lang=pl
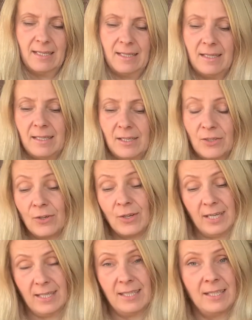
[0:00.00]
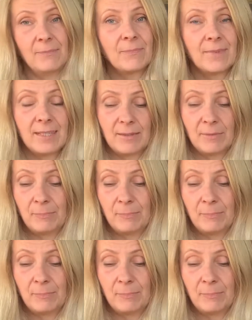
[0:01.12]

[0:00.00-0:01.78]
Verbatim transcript: i kochani, y,